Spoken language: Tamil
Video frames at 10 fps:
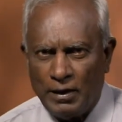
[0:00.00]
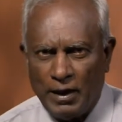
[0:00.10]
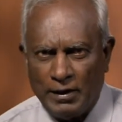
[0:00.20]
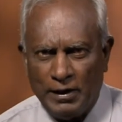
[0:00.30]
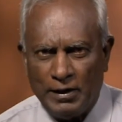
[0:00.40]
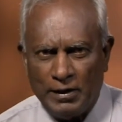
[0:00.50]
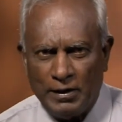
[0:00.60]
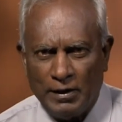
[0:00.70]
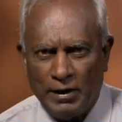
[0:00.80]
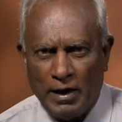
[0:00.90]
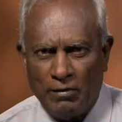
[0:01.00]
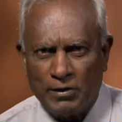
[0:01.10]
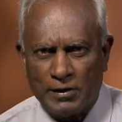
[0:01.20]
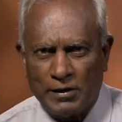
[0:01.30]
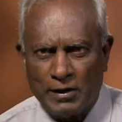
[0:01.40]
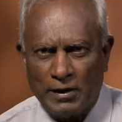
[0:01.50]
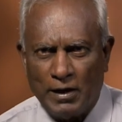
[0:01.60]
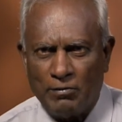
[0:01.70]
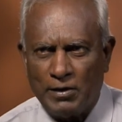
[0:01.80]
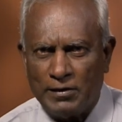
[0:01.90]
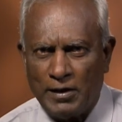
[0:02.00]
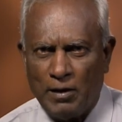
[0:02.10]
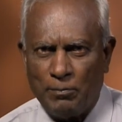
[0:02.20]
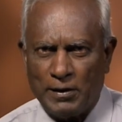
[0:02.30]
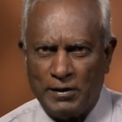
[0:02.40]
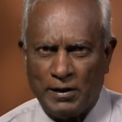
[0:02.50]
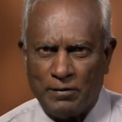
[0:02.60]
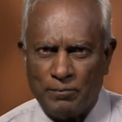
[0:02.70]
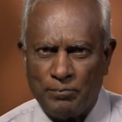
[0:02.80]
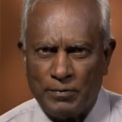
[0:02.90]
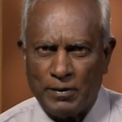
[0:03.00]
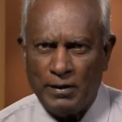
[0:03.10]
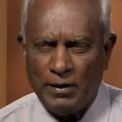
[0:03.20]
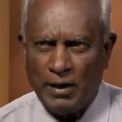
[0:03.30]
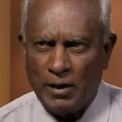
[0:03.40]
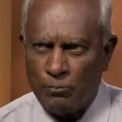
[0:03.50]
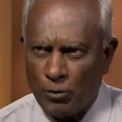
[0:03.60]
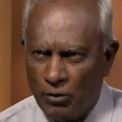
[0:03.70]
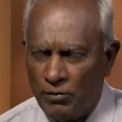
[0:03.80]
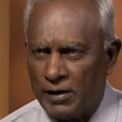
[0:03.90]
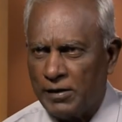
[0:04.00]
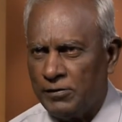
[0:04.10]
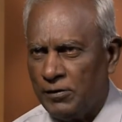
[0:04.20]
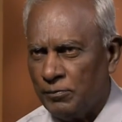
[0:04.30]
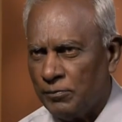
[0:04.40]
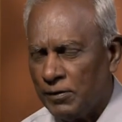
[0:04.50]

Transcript: அதை அவருக்கு அவர்கள் தெரியப்படுத்தி அதன் பொருள் விளக்கத்தையும்